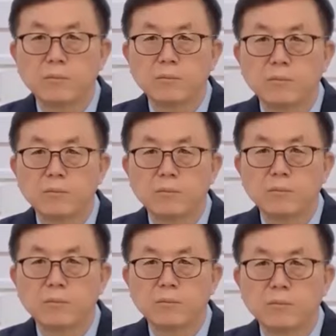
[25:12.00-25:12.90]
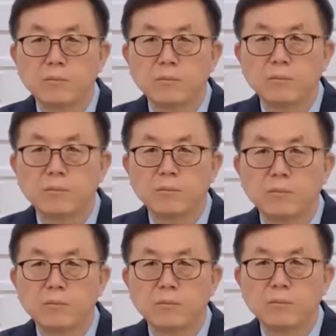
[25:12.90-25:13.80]
이들이 발걸음
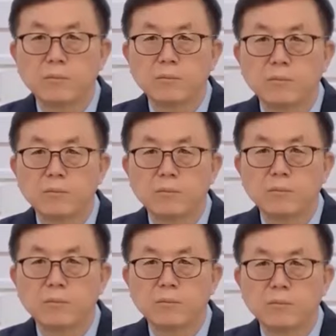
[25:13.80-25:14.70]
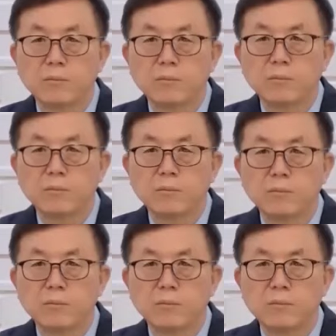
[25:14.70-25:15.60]
닿는 곳이 허감이 꺾어지고
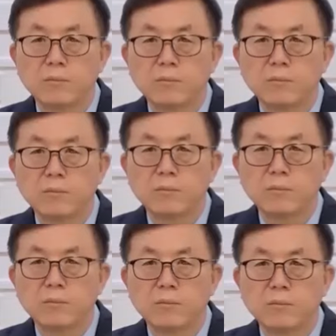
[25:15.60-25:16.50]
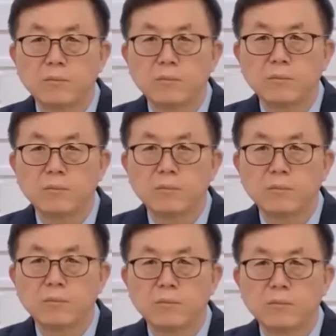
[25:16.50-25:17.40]
하나님의 나라가 임하게
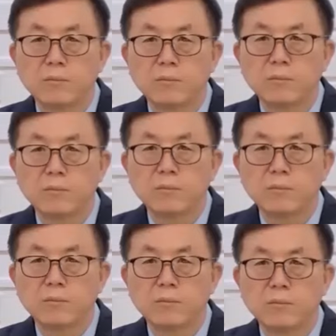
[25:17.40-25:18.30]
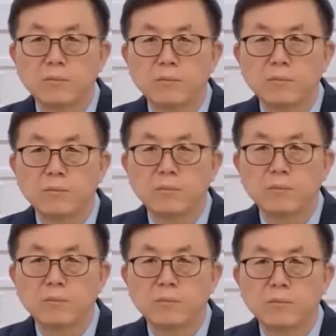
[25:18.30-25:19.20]
하옵소서. 우리
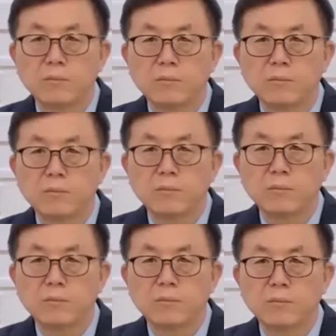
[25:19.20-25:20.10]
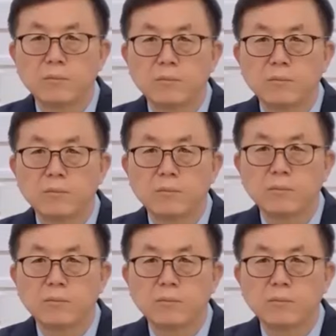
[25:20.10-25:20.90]
관우들 하나님이여